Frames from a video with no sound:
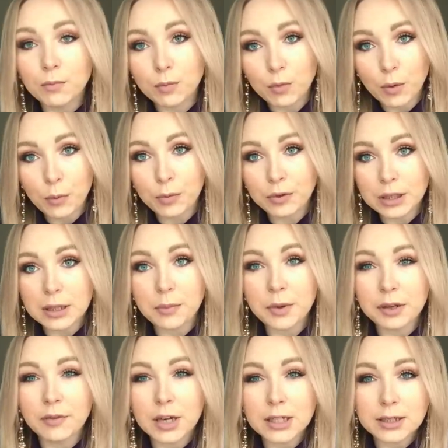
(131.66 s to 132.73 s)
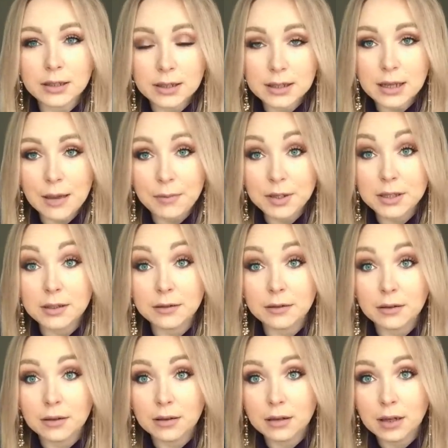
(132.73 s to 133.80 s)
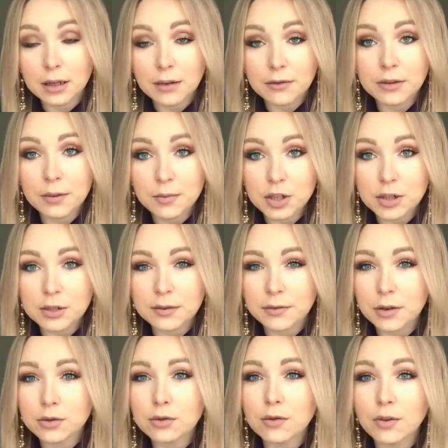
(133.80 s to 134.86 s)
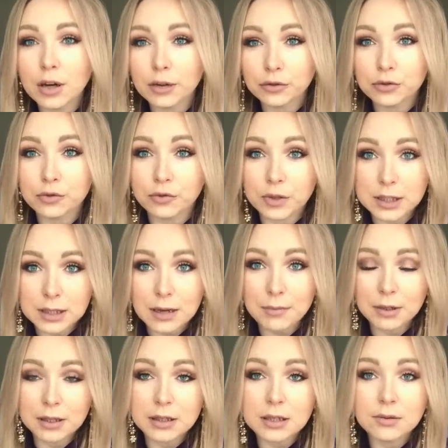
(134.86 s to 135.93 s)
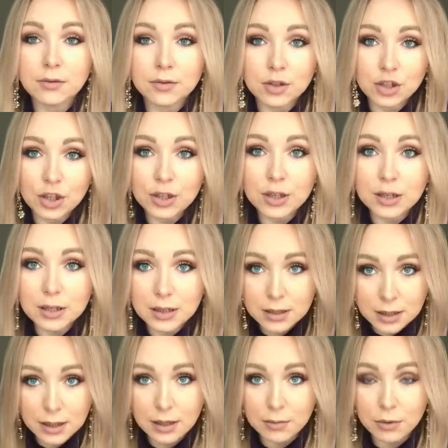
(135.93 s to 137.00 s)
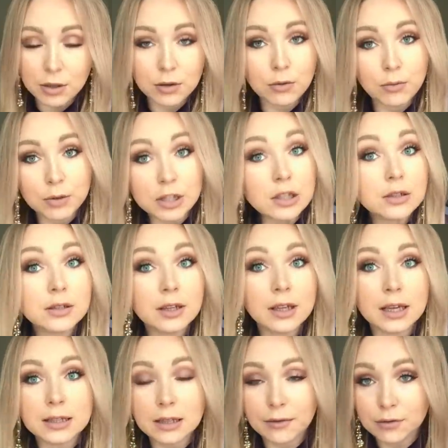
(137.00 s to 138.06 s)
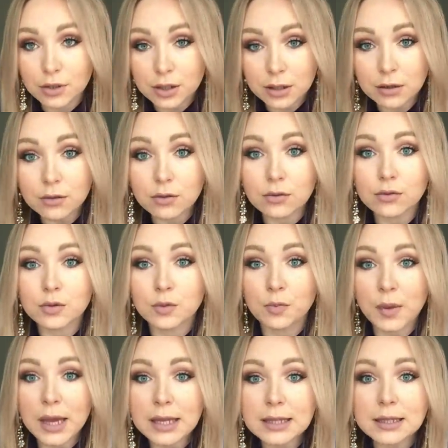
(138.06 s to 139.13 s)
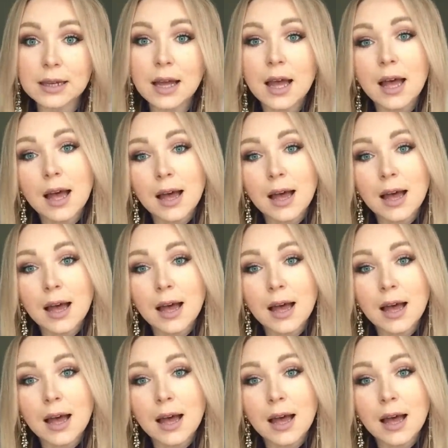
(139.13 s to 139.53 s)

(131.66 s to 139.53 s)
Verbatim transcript: по вот этой предварительной записи, э, когда вы напишете свое слово «хочу» в WhatsApp, она действует в течение недели. Поэтому, пожалуйста, я оставлю ссылку, успейте.